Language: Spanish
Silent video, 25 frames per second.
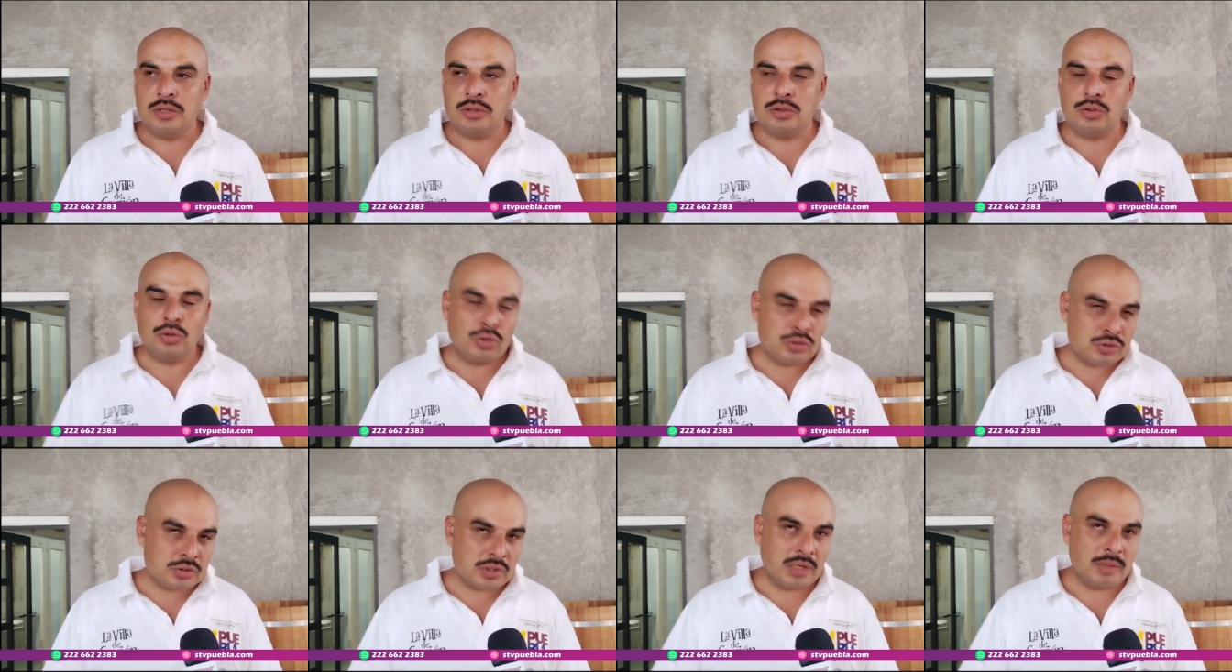
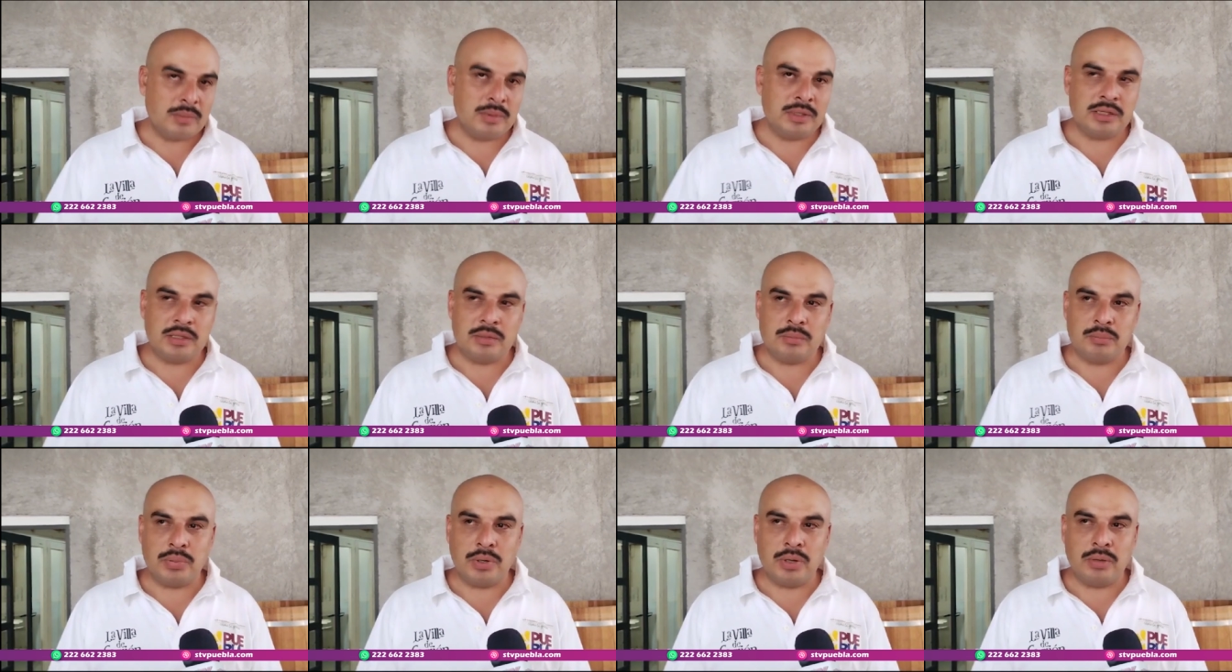no
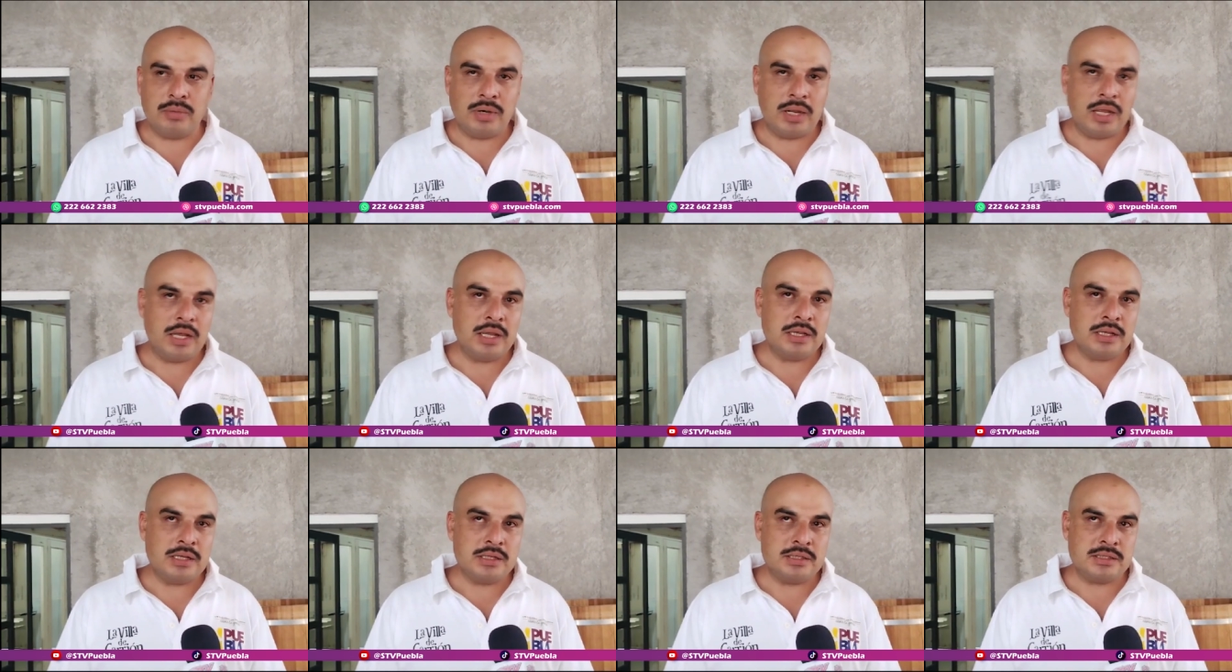solamente en
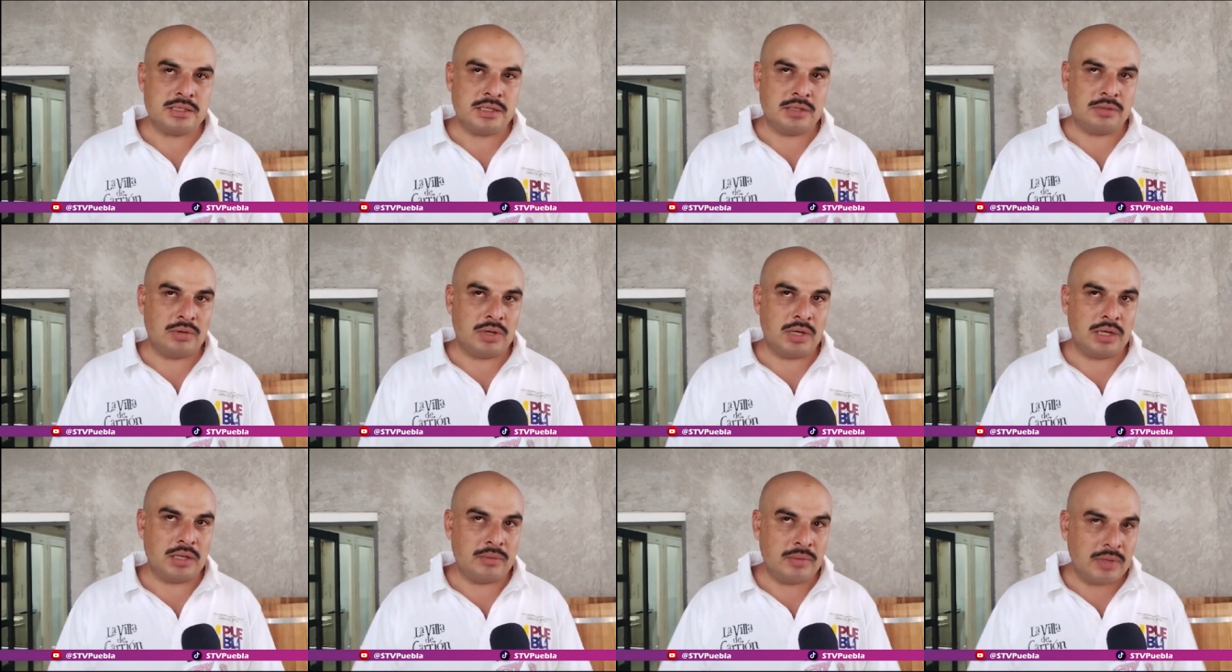Puebla,
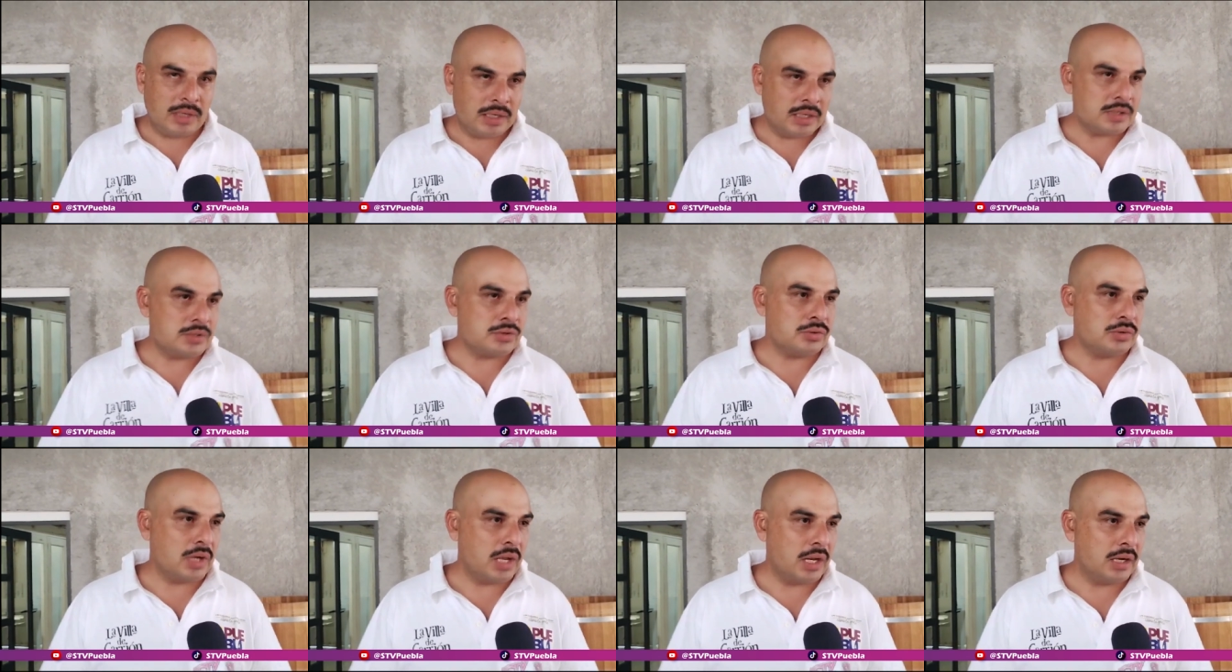sino a nivel
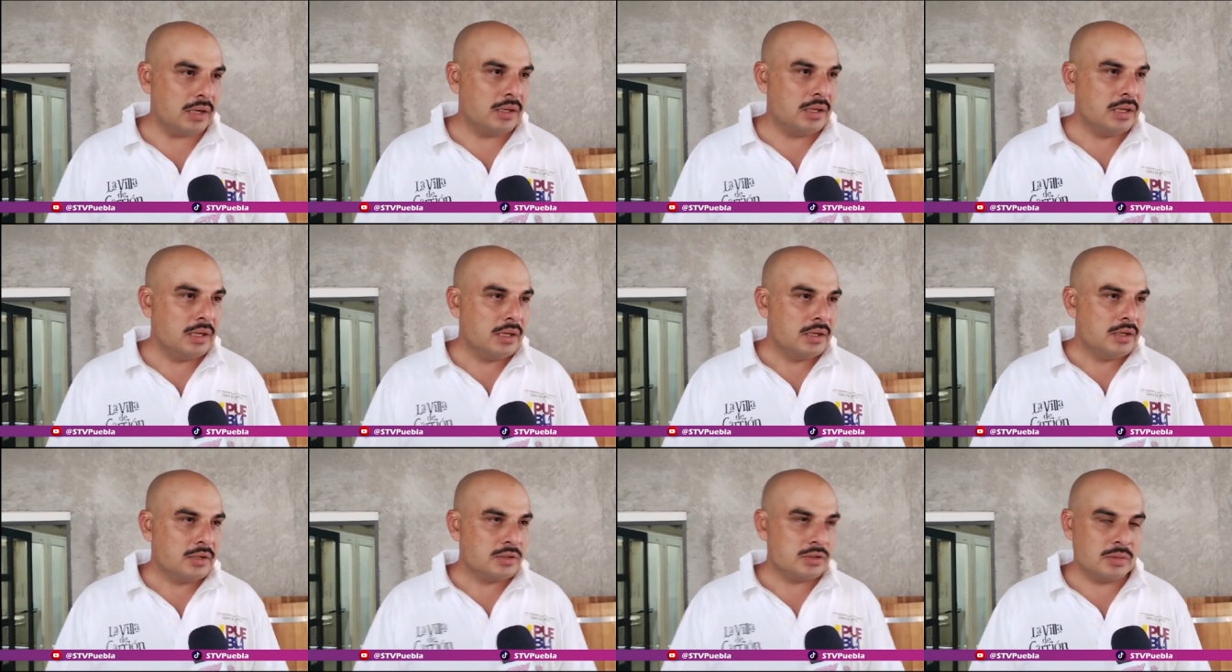
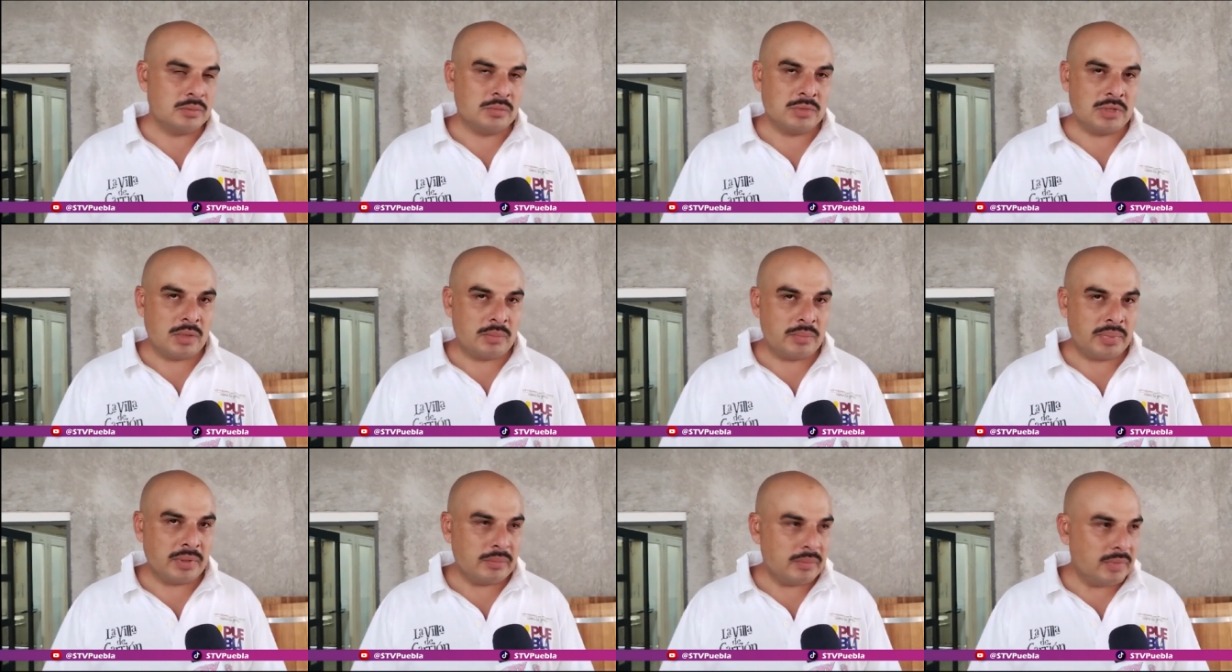nacional,
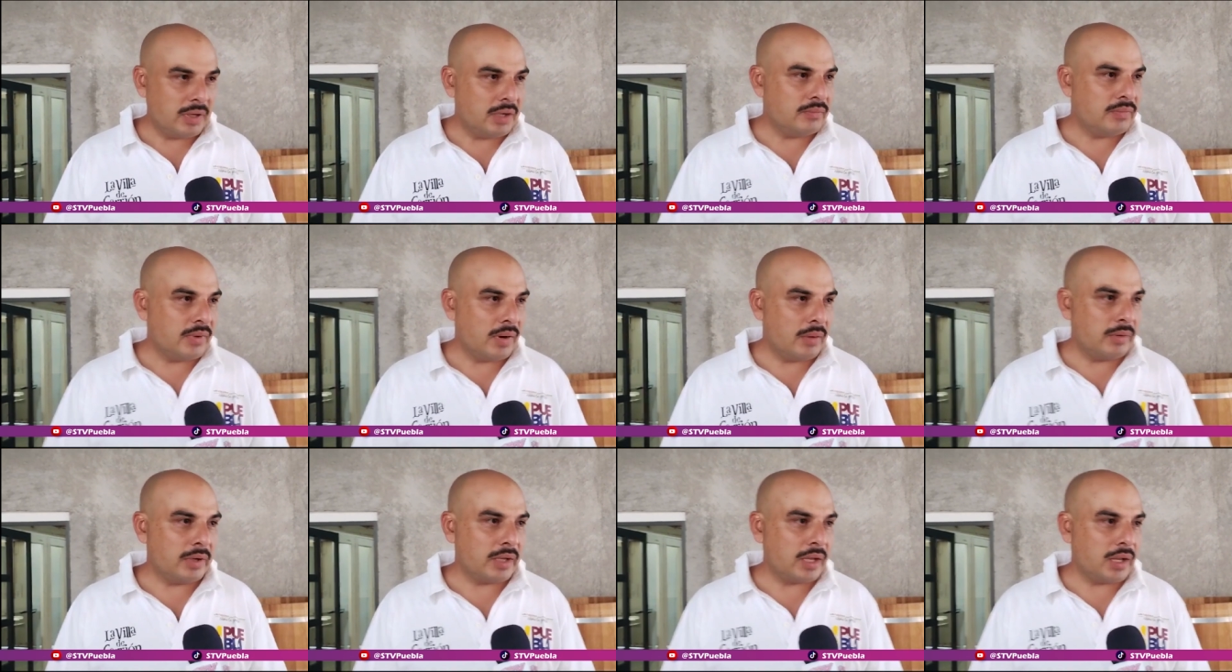somos la primera
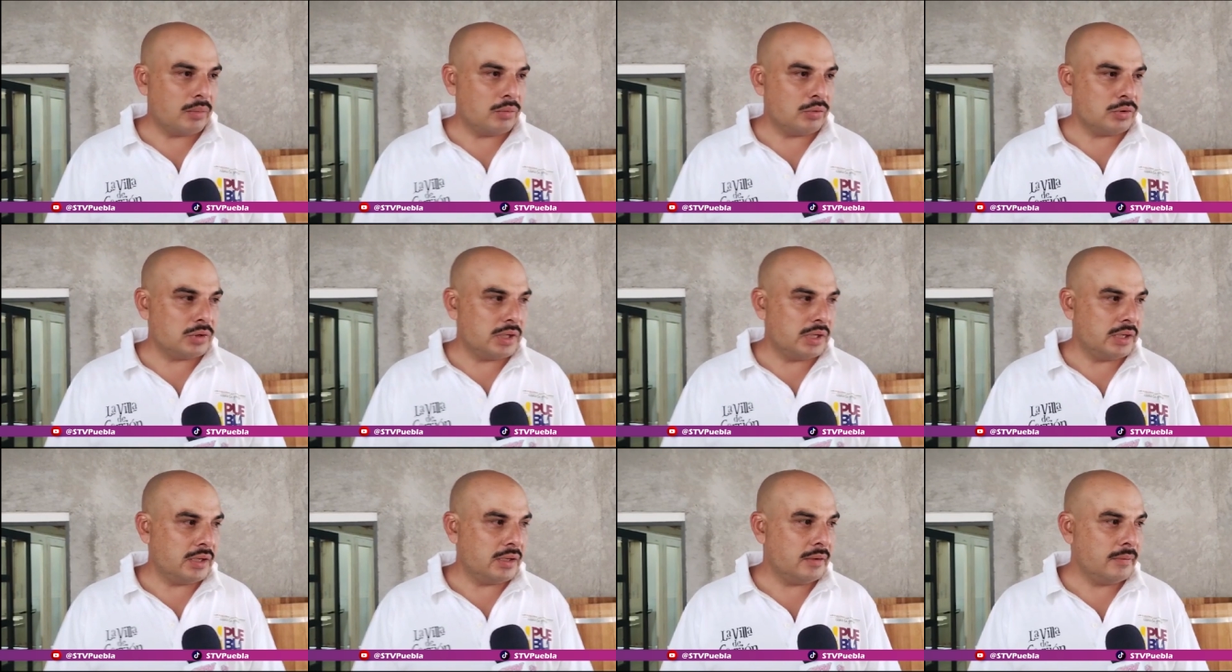fábrica
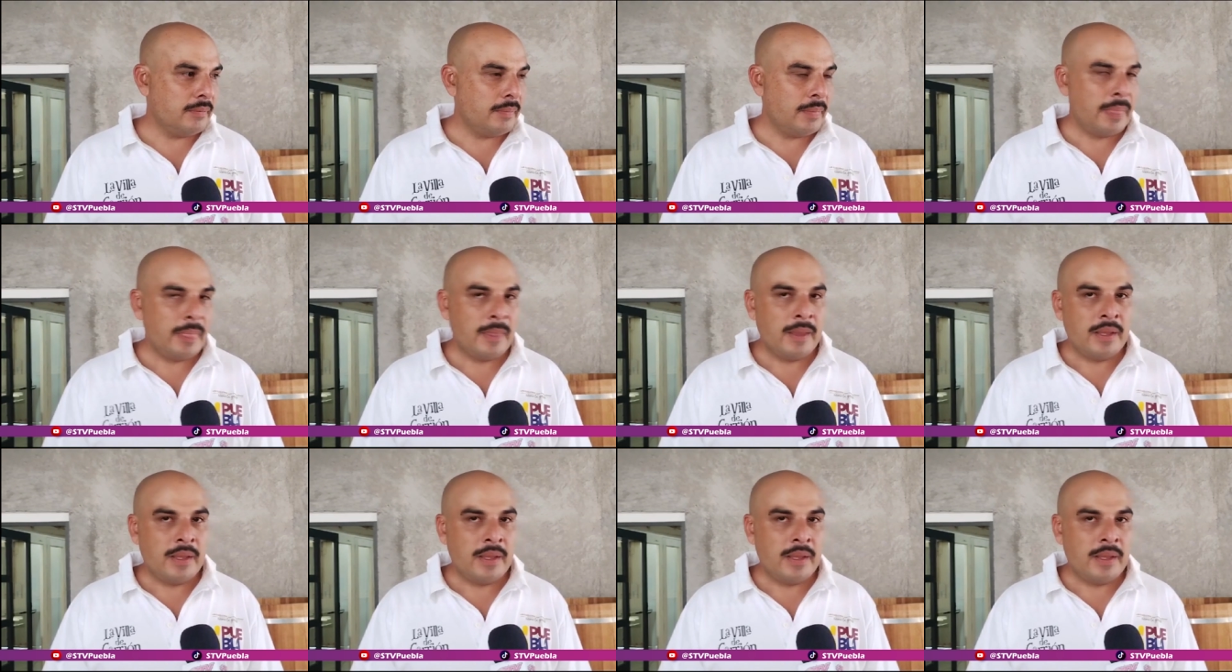boutique